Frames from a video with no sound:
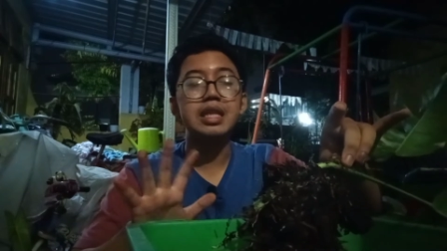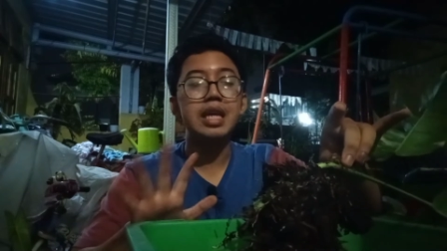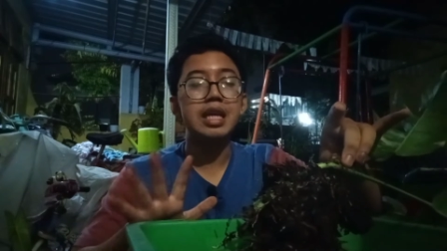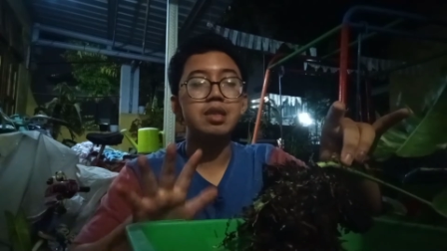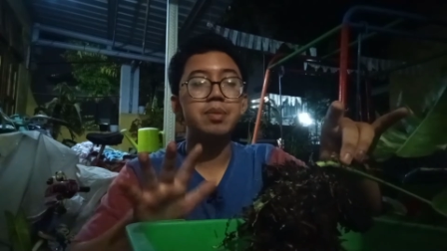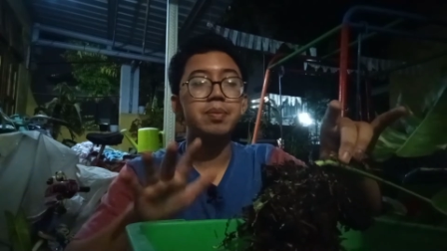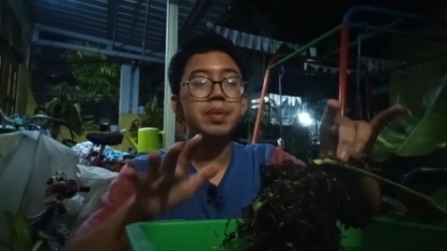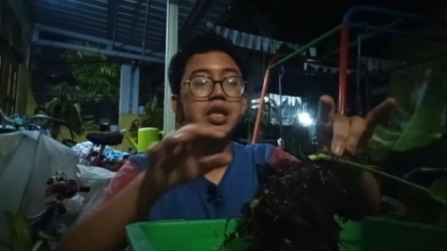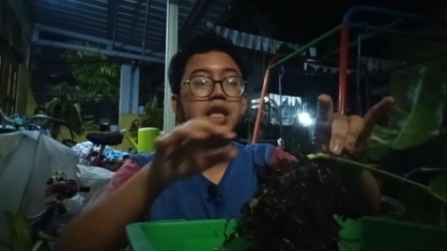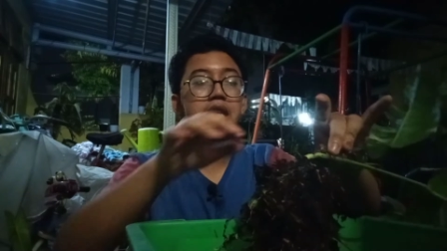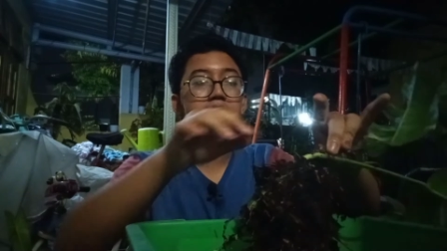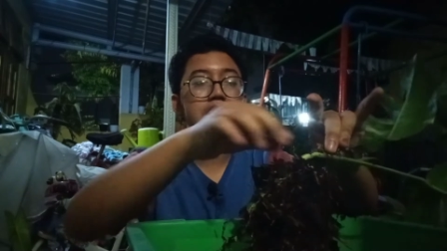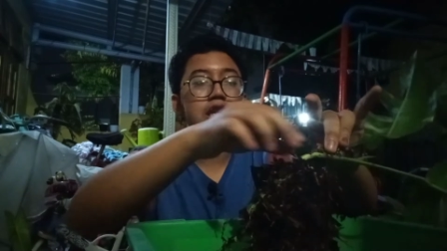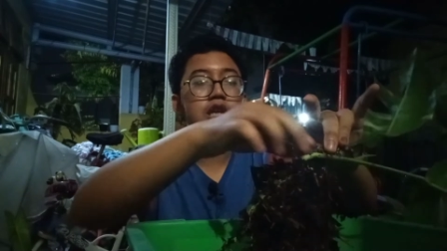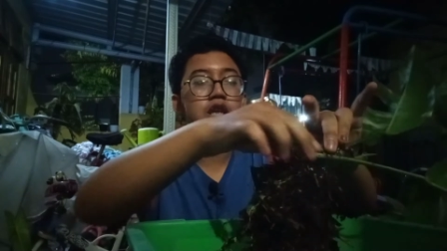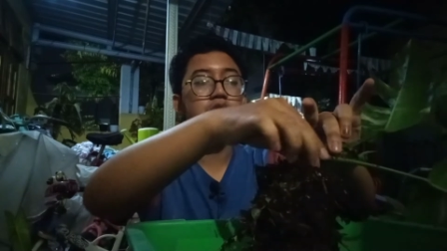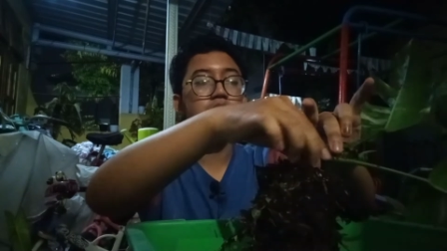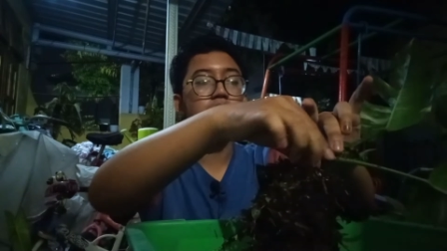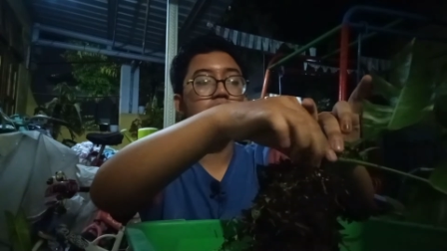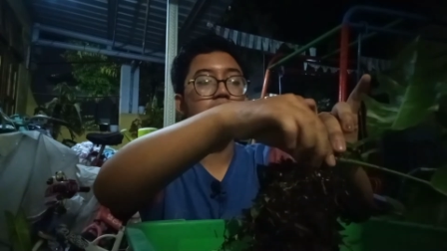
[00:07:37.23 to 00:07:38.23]
hias seperti ini
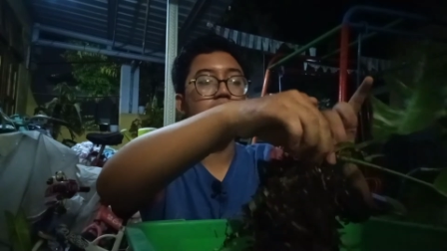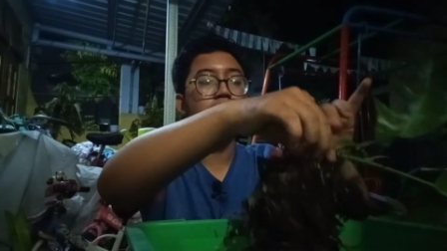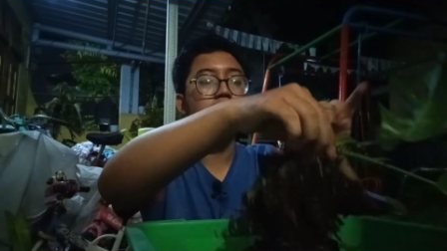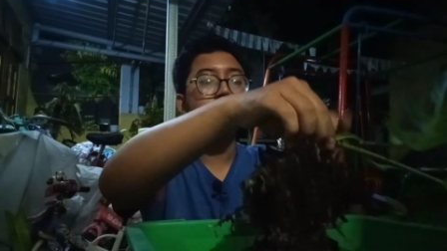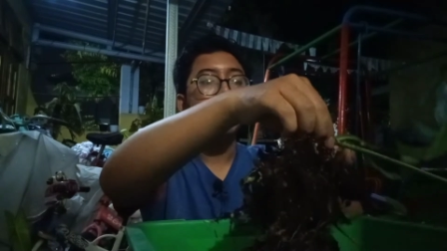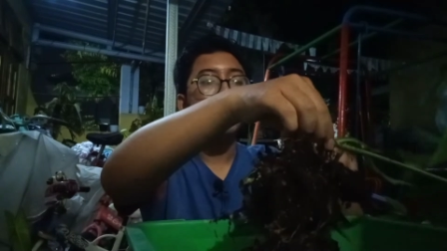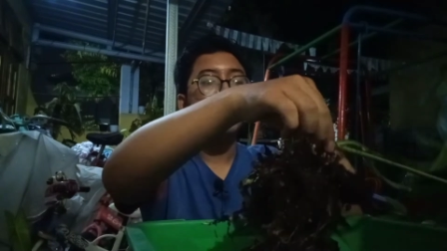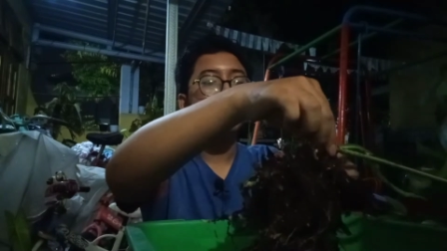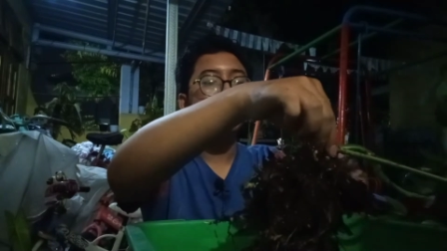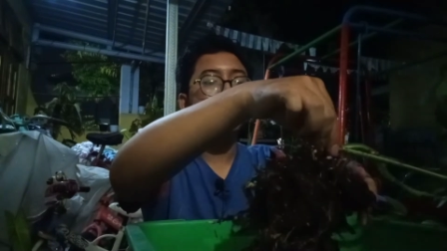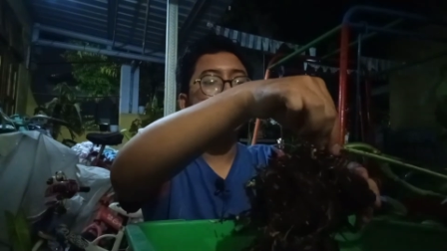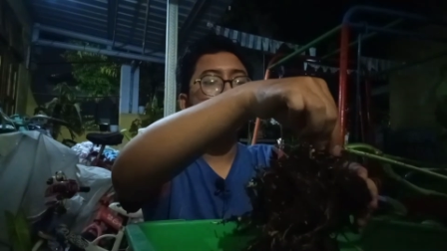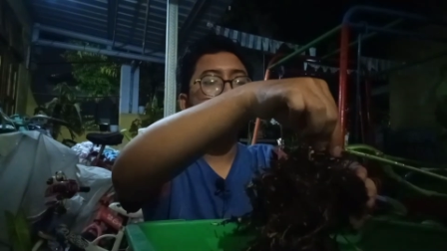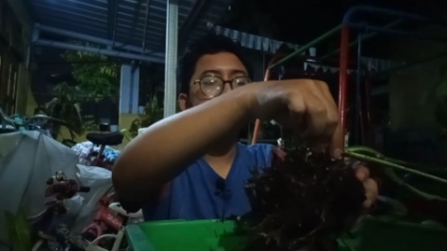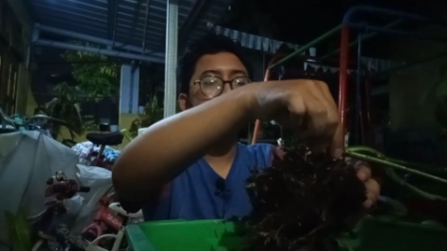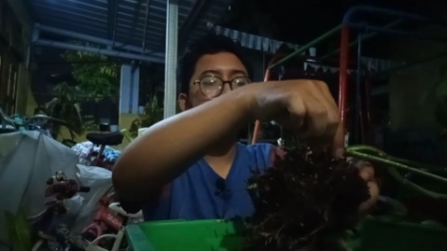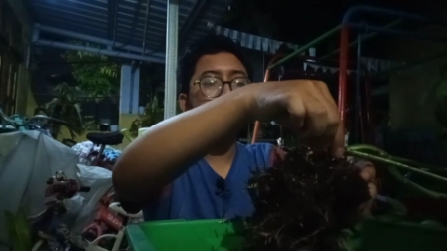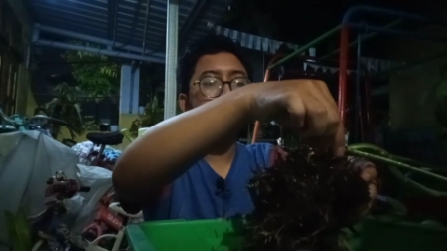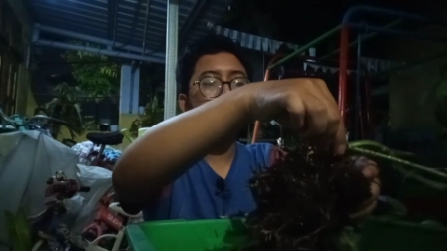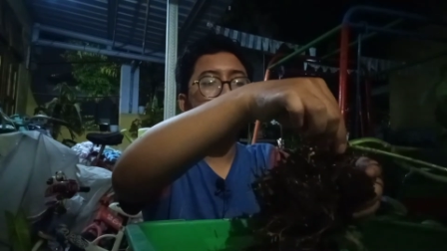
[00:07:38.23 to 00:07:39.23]
gitu loh. Jadi
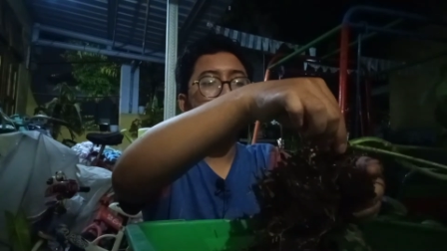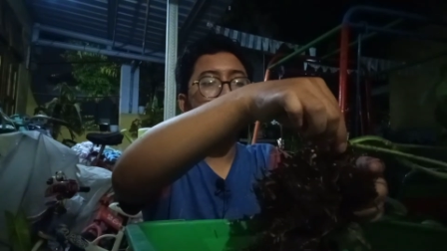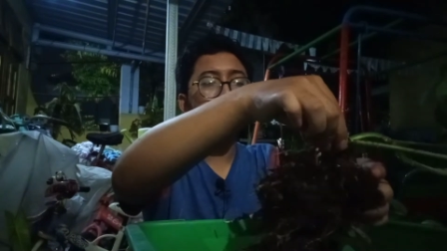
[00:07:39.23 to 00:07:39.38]
meskipun